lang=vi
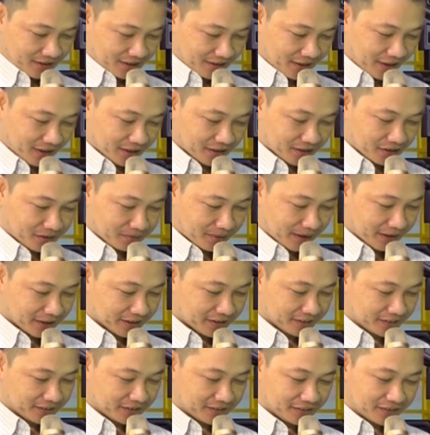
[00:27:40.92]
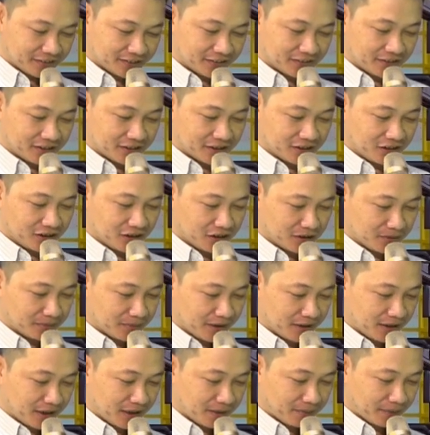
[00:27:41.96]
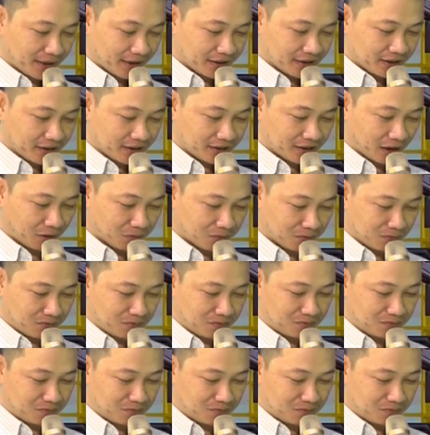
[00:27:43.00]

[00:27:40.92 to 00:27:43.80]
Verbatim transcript: Dạ thưa bác, những người bị nghiệp ác đức độc